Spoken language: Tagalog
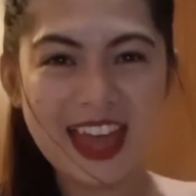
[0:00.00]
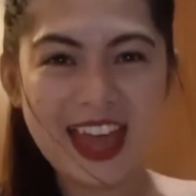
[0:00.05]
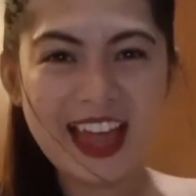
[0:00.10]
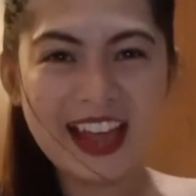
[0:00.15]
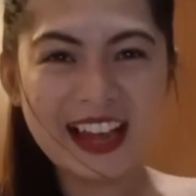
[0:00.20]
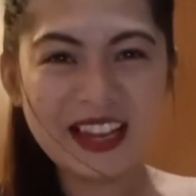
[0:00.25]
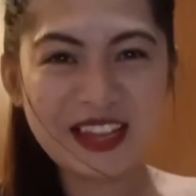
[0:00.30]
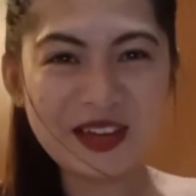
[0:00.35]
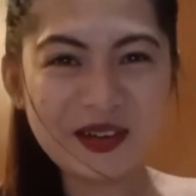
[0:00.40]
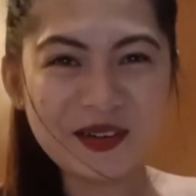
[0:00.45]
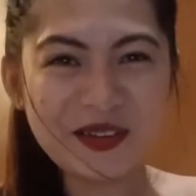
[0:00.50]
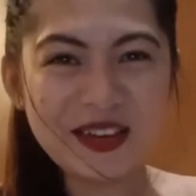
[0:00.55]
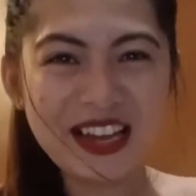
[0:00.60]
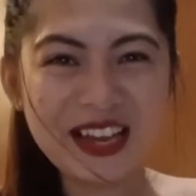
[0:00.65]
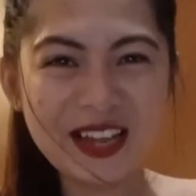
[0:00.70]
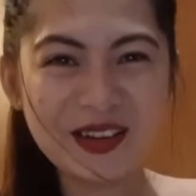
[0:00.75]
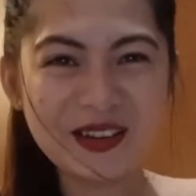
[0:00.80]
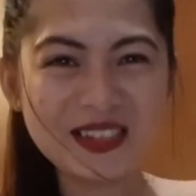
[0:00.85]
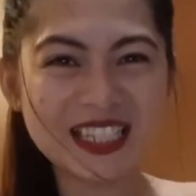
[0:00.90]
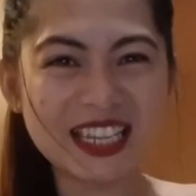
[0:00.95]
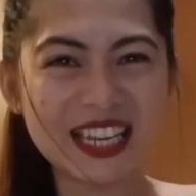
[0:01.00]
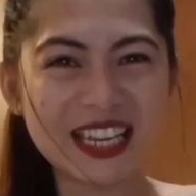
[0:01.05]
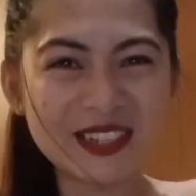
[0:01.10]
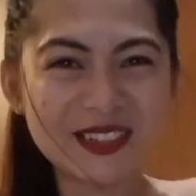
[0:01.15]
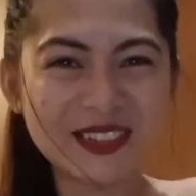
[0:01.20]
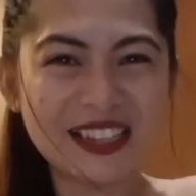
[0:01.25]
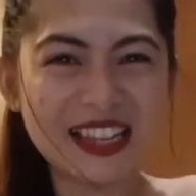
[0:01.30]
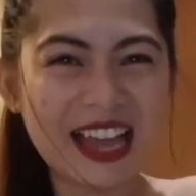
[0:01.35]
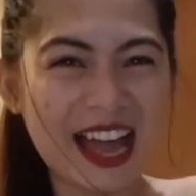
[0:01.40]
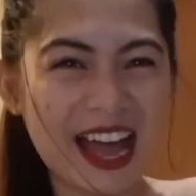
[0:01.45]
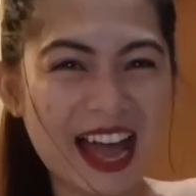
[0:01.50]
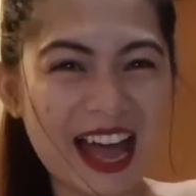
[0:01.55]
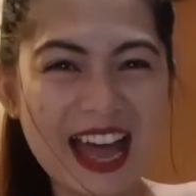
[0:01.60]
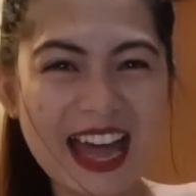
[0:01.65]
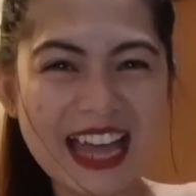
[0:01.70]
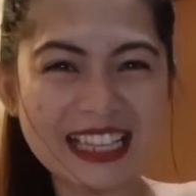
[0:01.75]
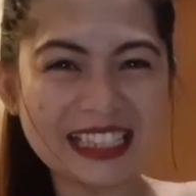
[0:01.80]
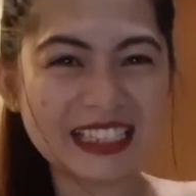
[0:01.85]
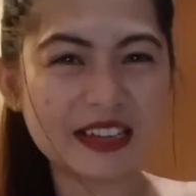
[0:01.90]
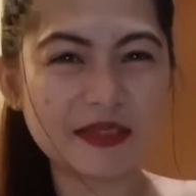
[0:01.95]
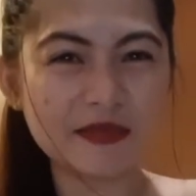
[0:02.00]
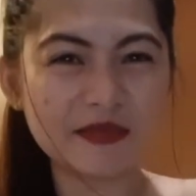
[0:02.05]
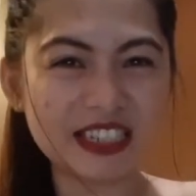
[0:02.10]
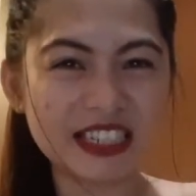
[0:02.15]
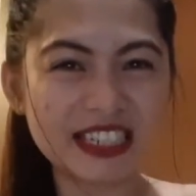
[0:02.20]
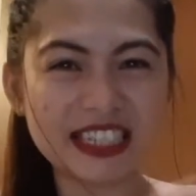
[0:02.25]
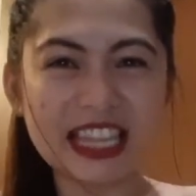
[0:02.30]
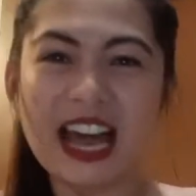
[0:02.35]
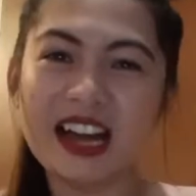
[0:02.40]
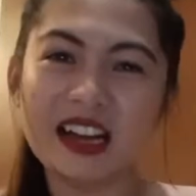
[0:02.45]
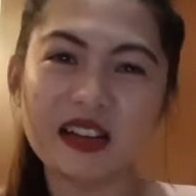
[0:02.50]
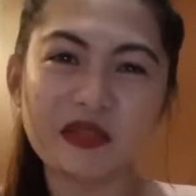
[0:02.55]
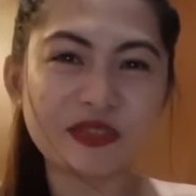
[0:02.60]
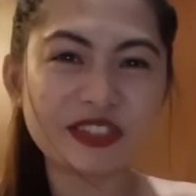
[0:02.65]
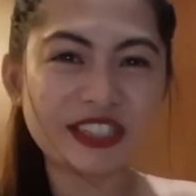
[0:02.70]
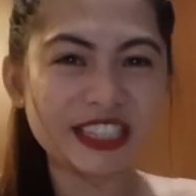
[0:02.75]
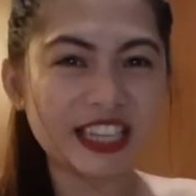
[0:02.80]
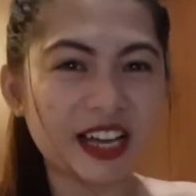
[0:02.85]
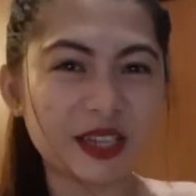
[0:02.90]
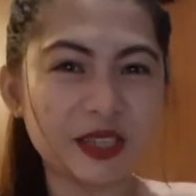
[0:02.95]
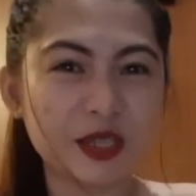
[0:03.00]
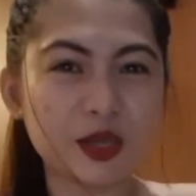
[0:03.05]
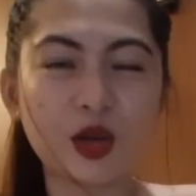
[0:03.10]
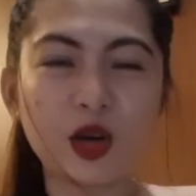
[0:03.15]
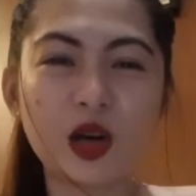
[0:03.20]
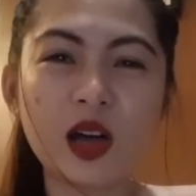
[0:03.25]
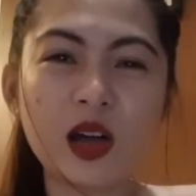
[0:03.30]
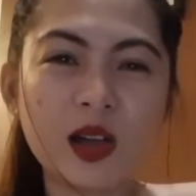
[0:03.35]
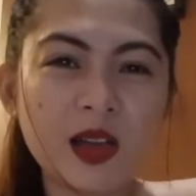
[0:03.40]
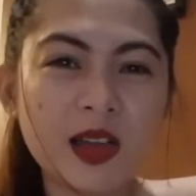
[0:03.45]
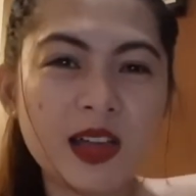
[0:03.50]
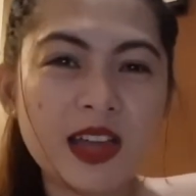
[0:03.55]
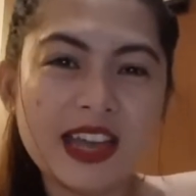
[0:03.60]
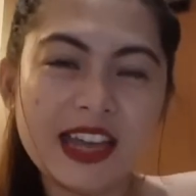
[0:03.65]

Hello, hello sa inyong lahat. Kamusta? Kamusta kayo?